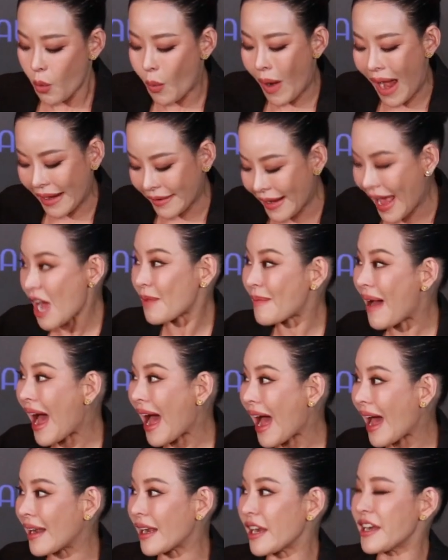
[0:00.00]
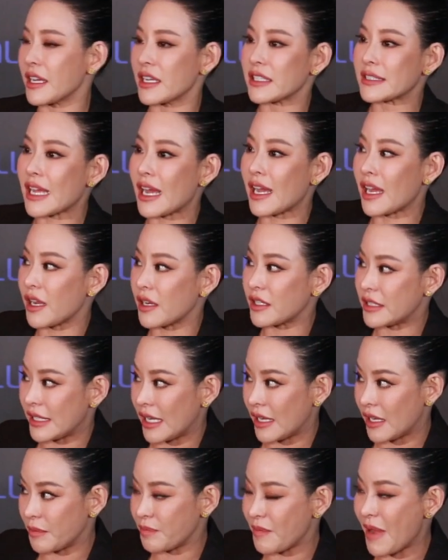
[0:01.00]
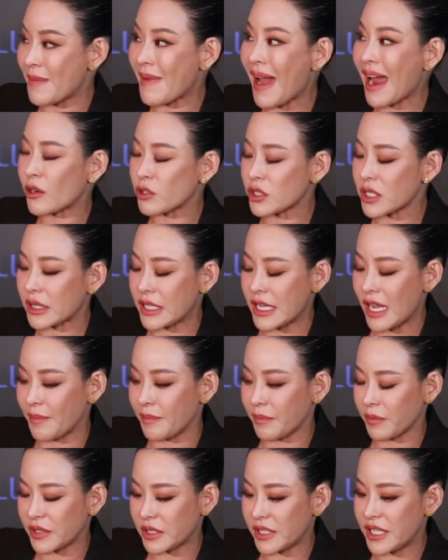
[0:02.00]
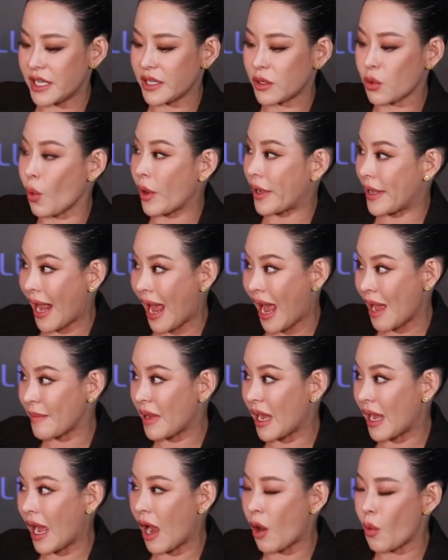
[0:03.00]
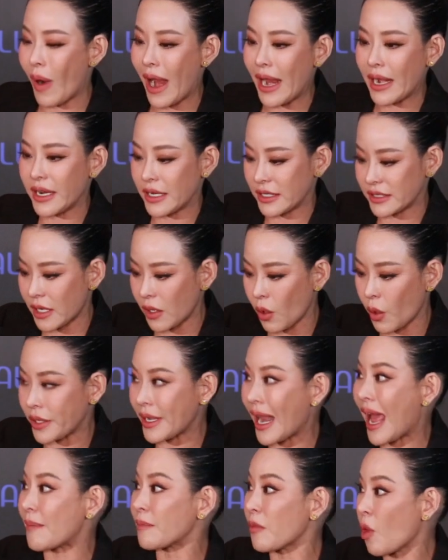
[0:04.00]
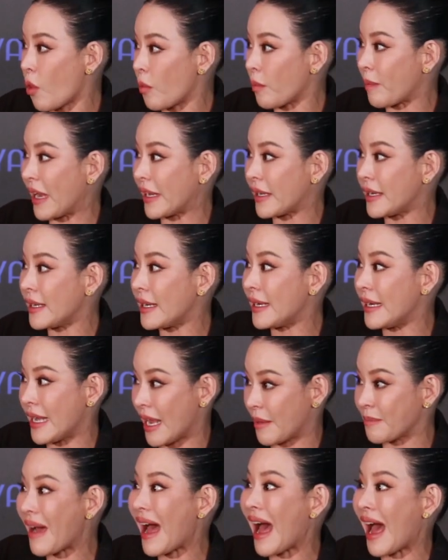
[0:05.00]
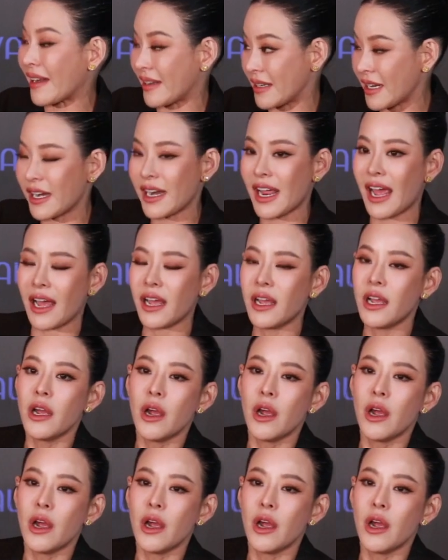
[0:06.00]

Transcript: วางหน้าบ้านแล้วหนิงก็จะจะแม่บ้านก็จะเตรียมที่กรวดน้ำอะค่ะเอาไว้หนิงจะลดน้ำลงไปที่เหรียญบาทนั้นอ่ะ